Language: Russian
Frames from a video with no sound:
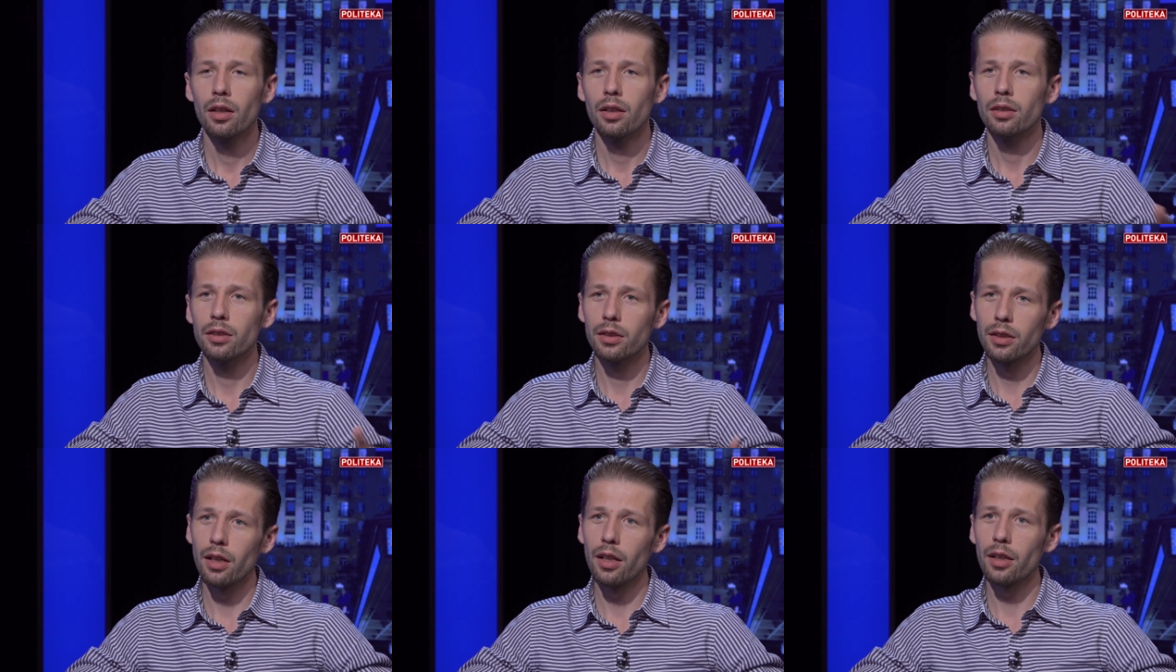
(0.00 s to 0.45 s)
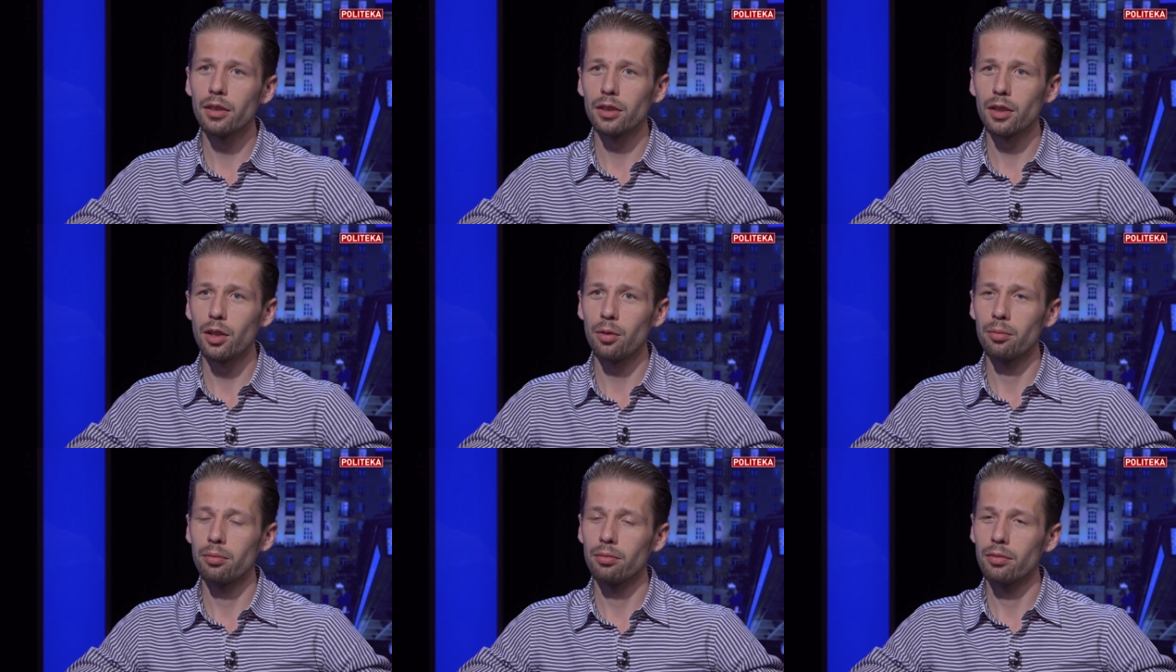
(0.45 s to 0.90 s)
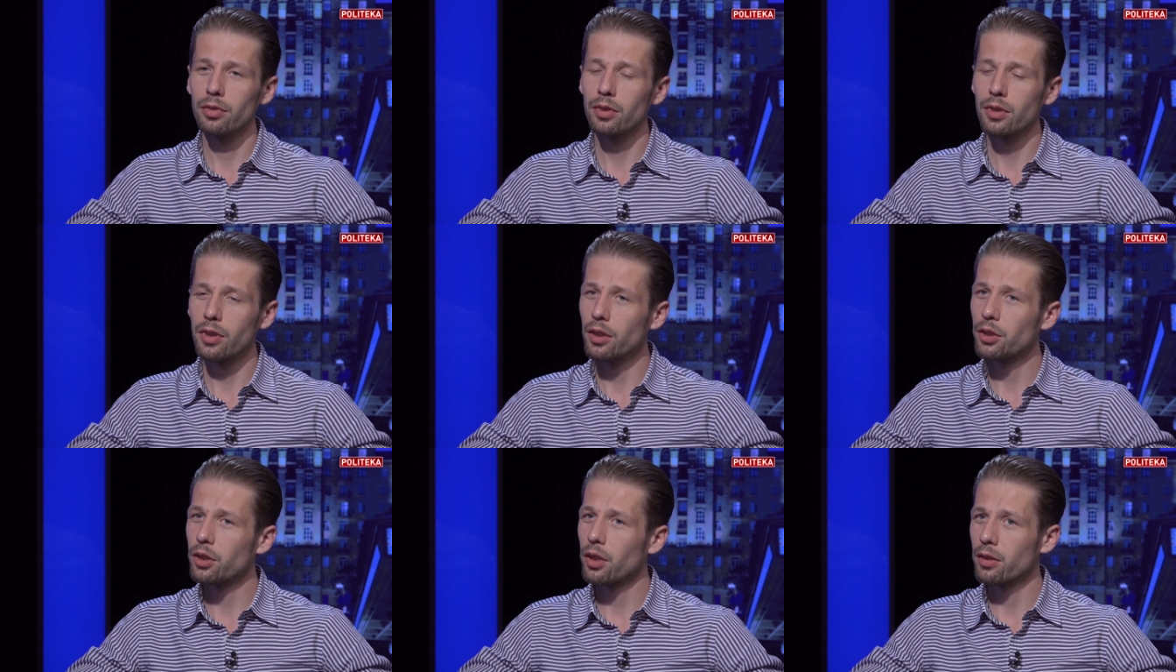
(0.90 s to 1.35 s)
С Зеленским
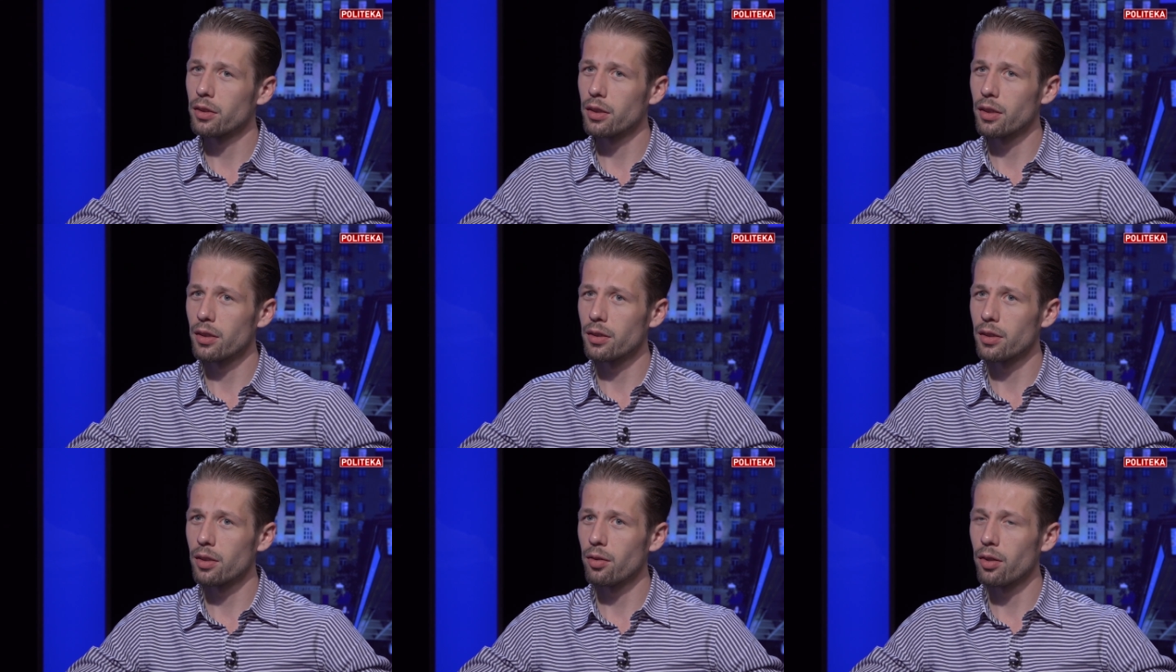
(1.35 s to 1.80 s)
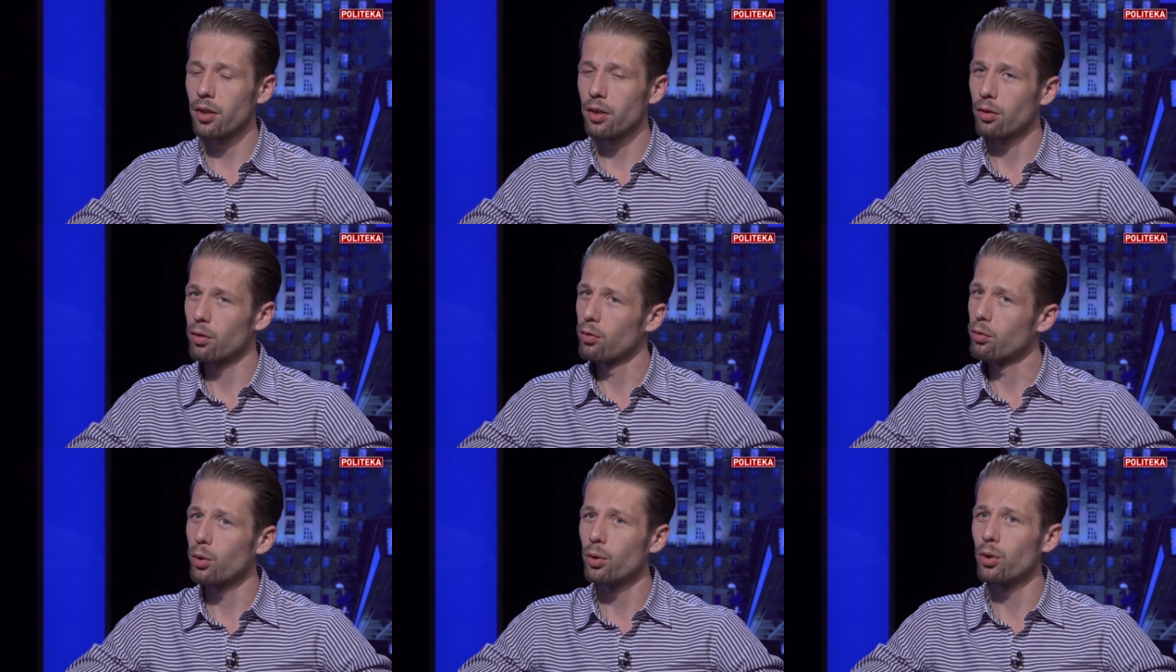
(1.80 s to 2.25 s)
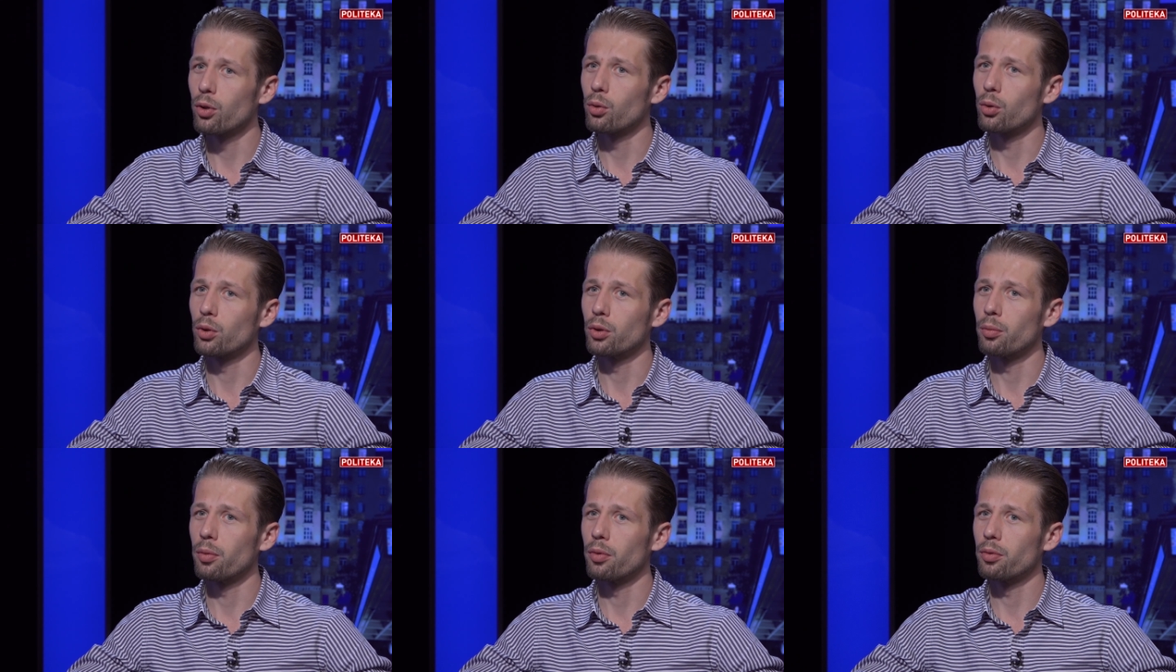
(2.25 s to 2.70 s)
встречался, разговаривал, вроде
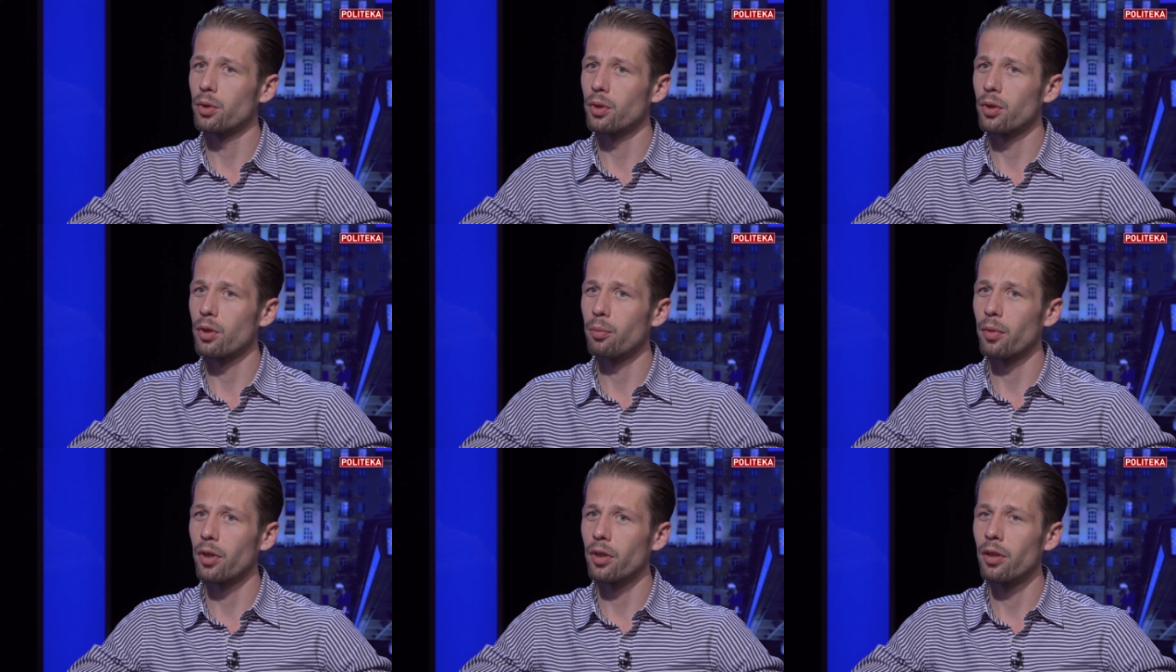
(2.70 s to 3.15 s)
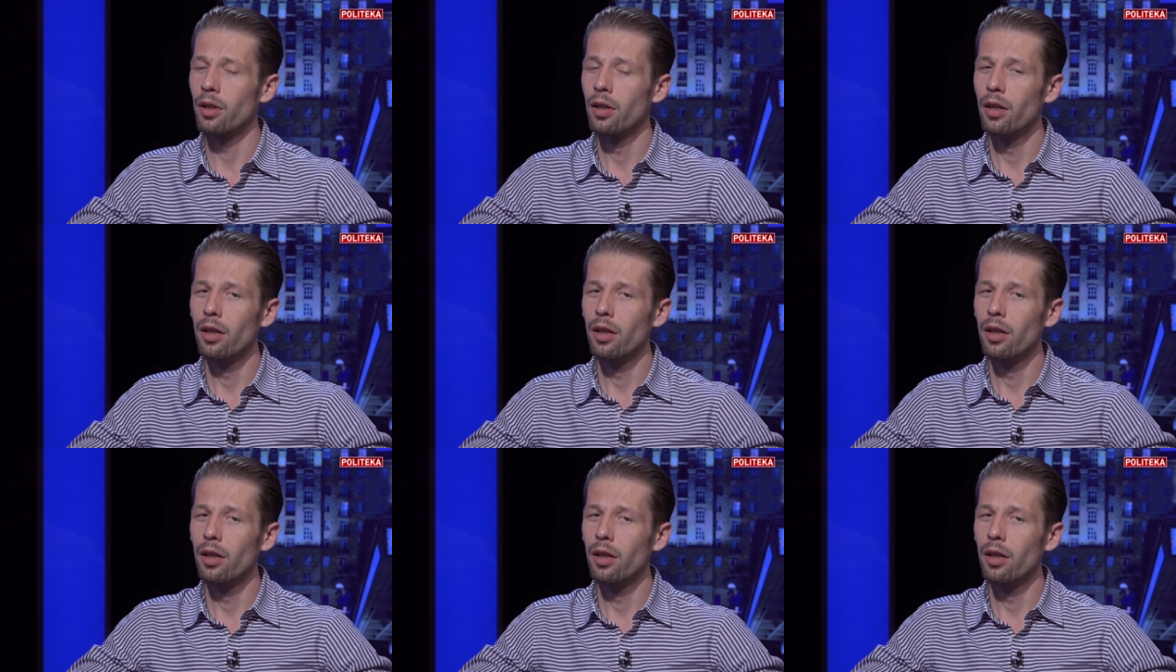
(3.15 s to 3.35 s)
тоже все нормально.